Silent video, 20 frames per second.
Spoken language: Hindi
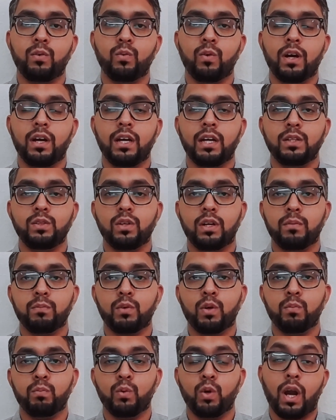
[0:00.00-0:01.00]
हुआ है जो
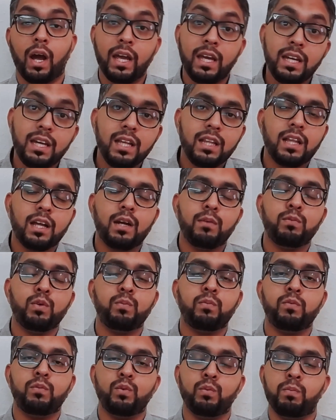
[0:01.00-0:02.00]
हमको बुराई की तरफ
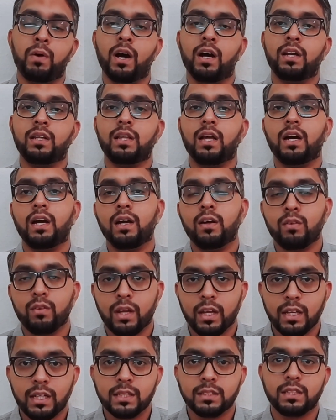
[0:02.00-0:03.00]
उभारता है
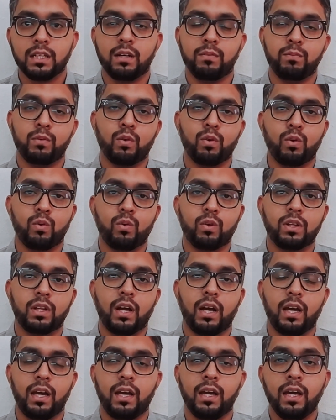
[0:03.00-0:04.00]
नेकी से हमको
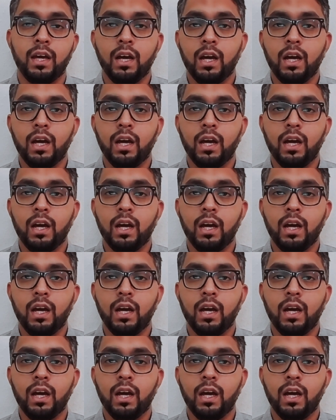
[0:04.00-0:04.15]
रोकता है